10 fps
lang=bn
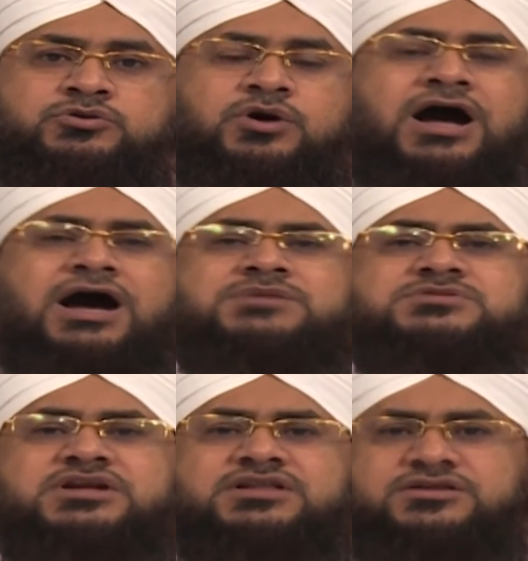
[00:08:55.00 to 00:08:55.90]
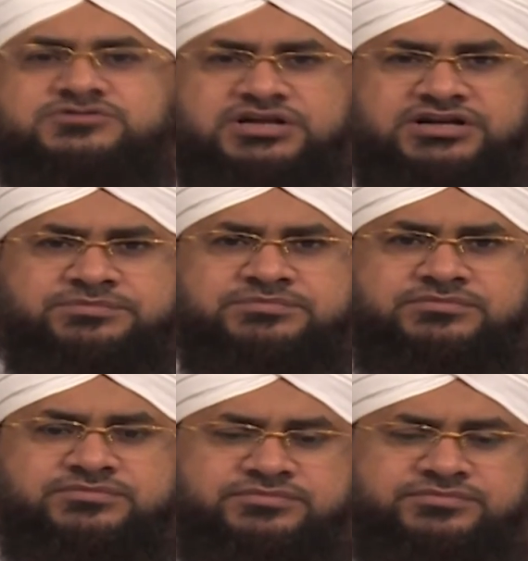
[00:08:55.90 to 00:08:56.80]
তো হুজুর সাল্লাহ আলী ওসাল্লাম
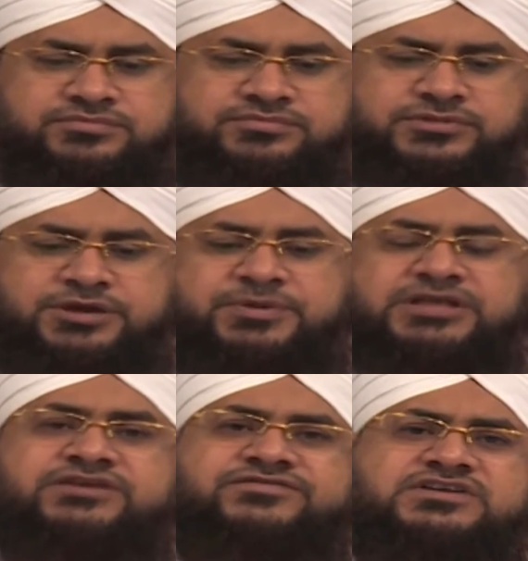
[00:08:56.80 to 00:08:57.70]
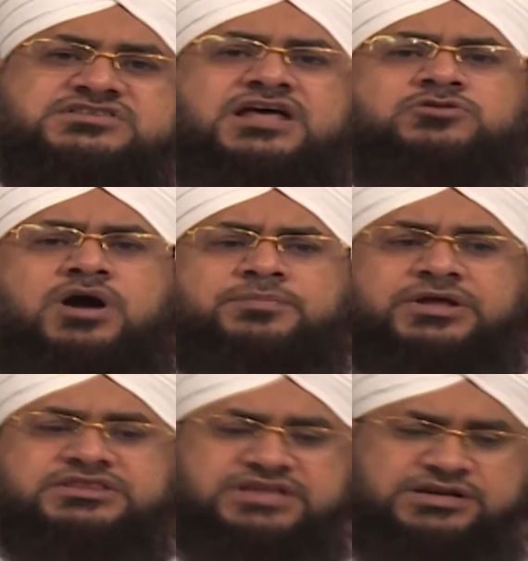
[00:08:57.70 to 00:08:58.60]
ওনার কাছে যখন ফয়সালা
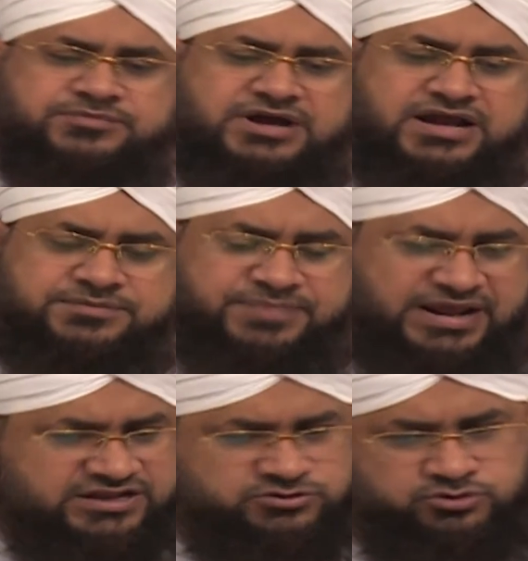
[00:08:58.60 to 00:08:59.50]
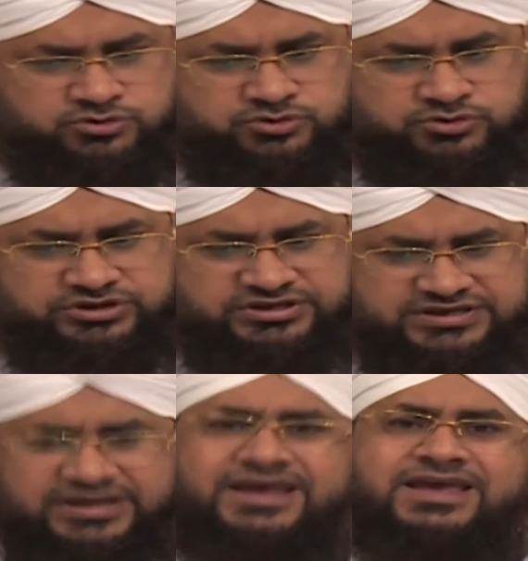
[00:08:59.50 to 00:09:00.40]
আসলো তো তিনি যতটুকু সম্ভব
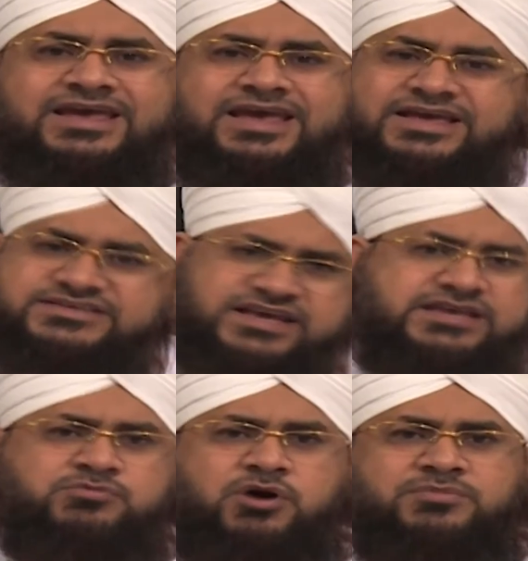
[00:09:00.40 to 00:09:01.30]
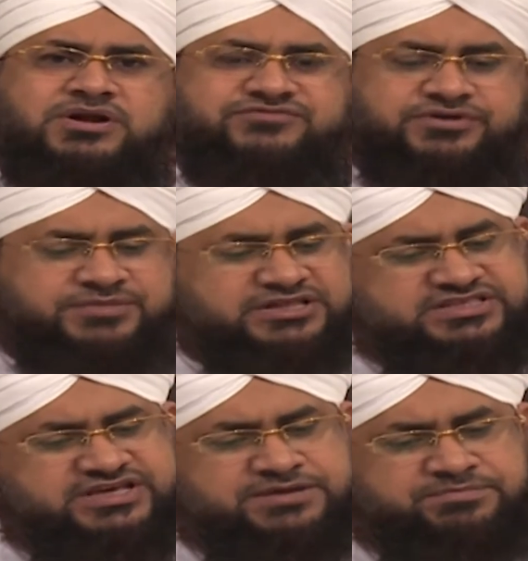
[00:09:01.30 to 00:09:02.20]
প্রথমে তো তিনি এভাবেই
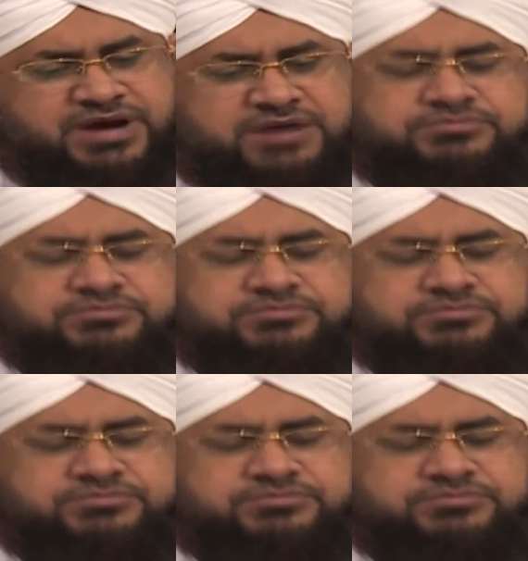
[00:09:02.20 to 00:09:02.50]
ফয়সালা দিতেন